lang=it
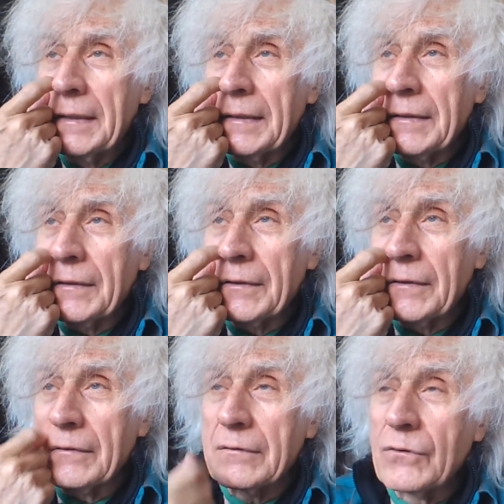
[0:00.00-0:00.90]

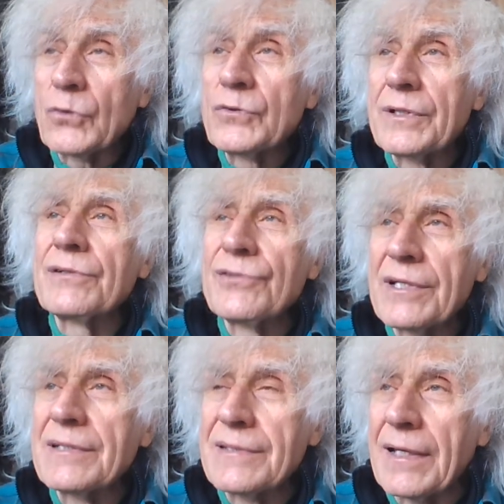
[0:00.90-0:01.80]
eh,
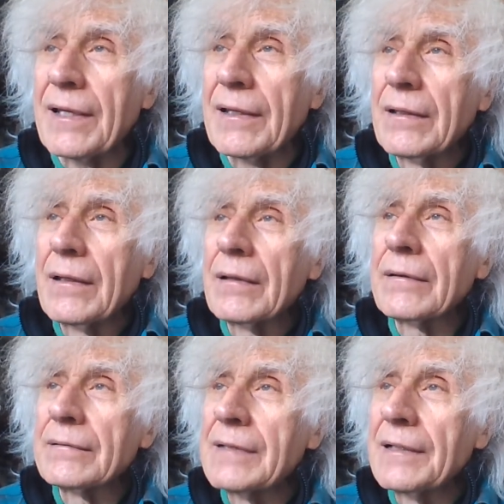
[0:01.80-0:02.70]
contingenza
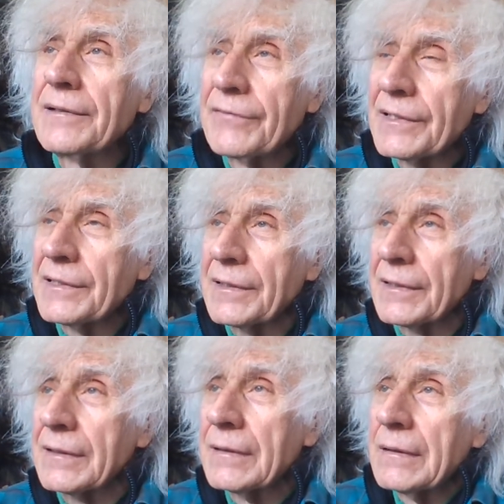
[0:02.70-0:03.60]
eh, del
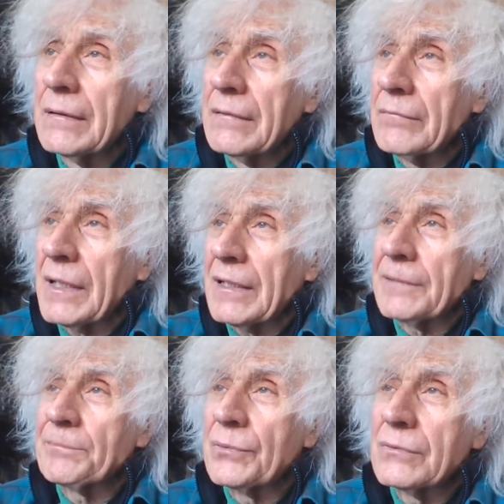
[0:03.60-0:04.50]
divenire, ma
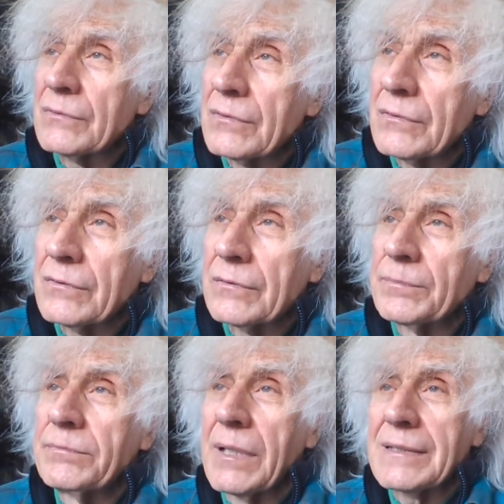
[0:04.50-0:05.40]
appunto
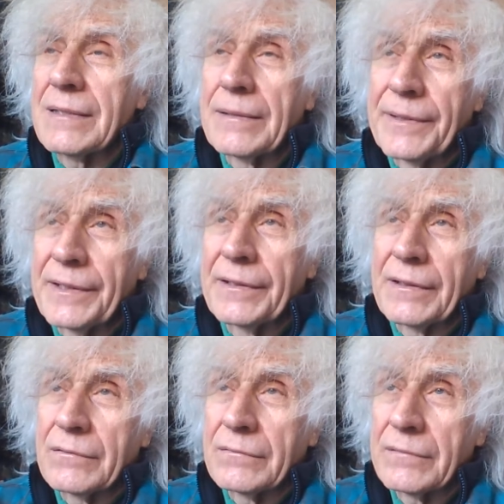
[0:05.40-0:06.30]
basta
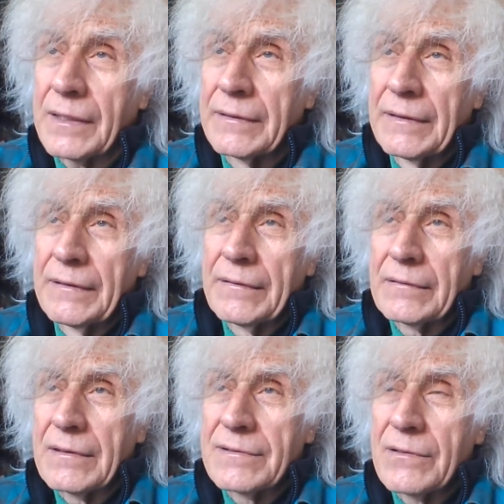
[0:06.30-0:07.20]
aprire un
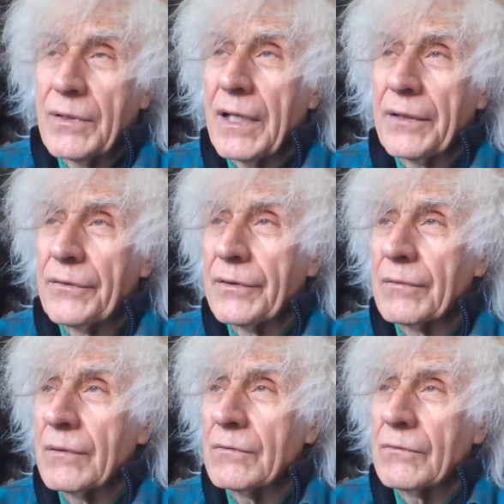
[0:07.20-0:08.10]
dizionario di
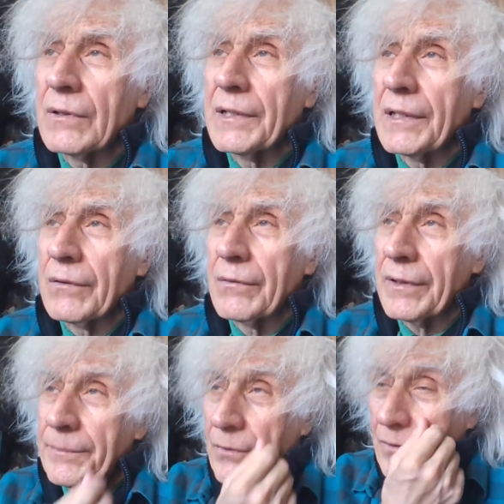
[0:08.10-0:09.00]
qualunque
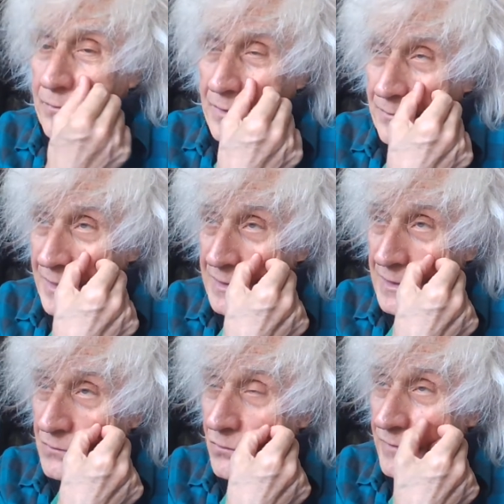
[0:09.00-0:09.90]
lingua e
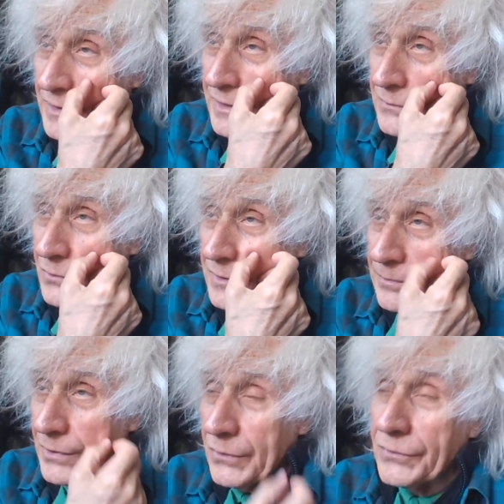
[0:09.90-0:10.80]
probabilmente troveremo che
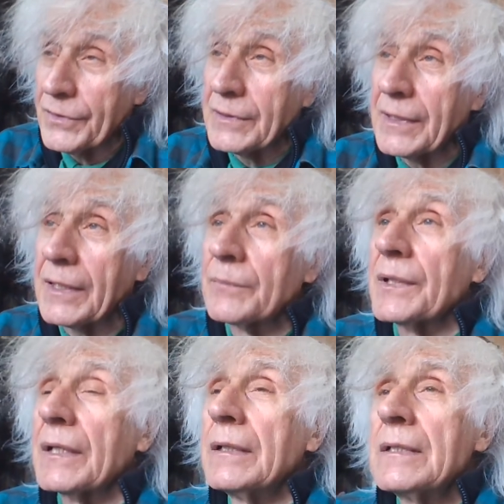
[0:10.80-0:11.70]
per ogni
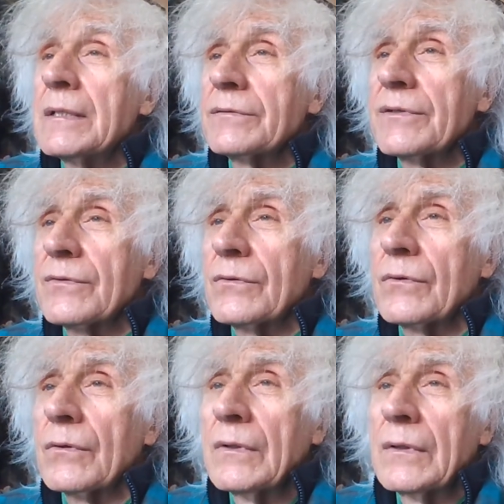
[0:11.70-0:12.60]
termine ci
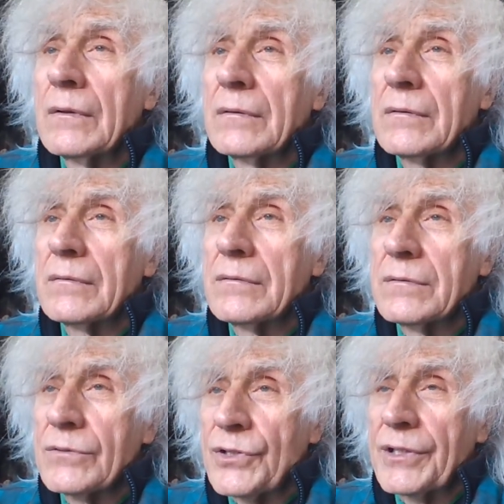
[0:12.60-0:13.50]
sono
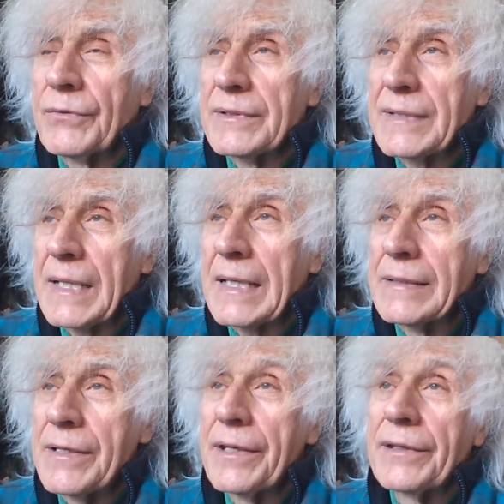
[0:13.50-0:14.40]
5, 6,
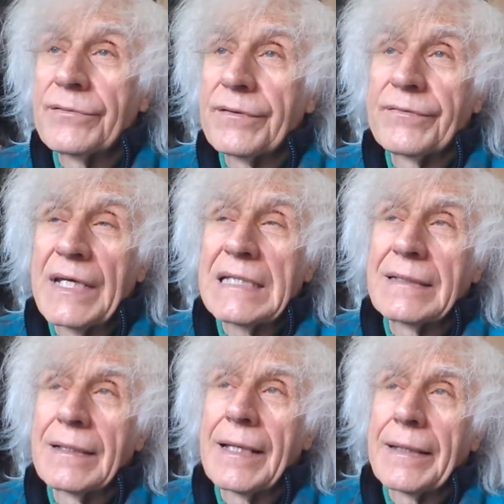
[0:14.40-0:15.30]
10,
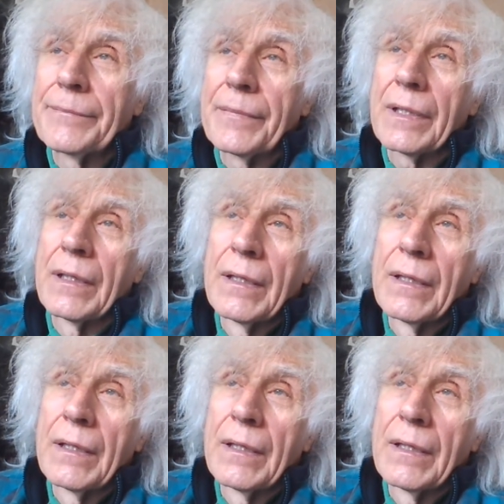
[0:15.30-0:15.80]
20 lemmi